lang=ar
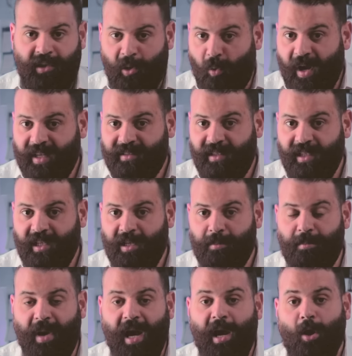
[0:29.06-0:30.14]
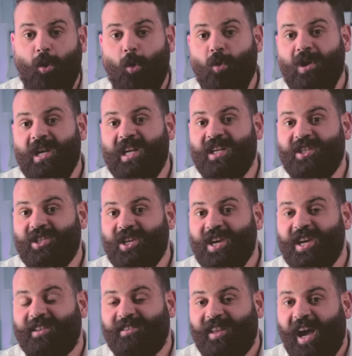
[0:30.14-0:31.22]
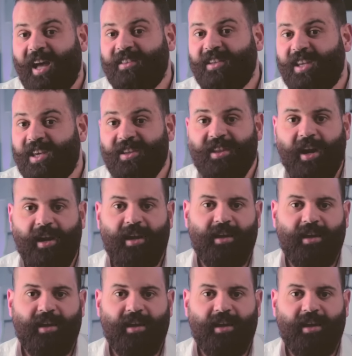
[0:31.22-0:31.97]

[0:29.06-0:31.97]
دلوقتي بقى كل كل شيء تحت ايدك